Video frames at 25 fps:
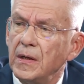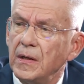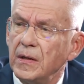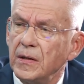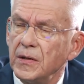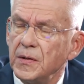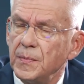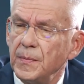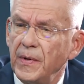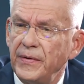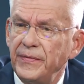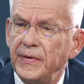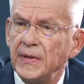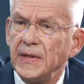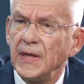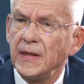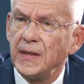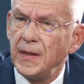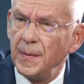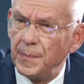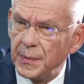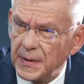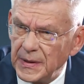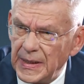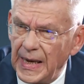rozmowę,
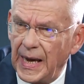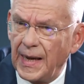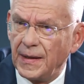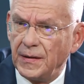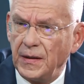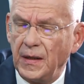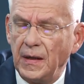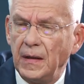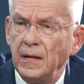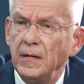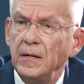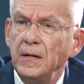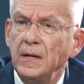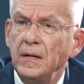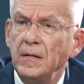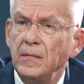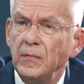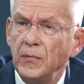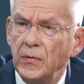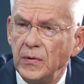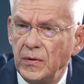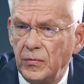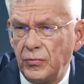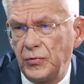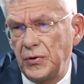takie pytanie
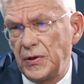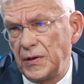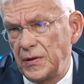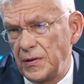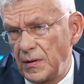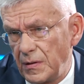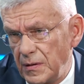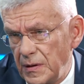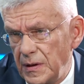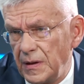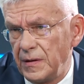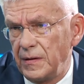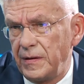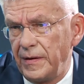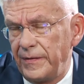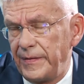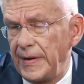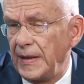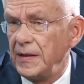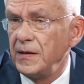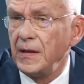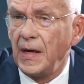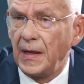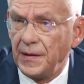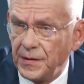i ludzie
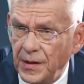zorientowani,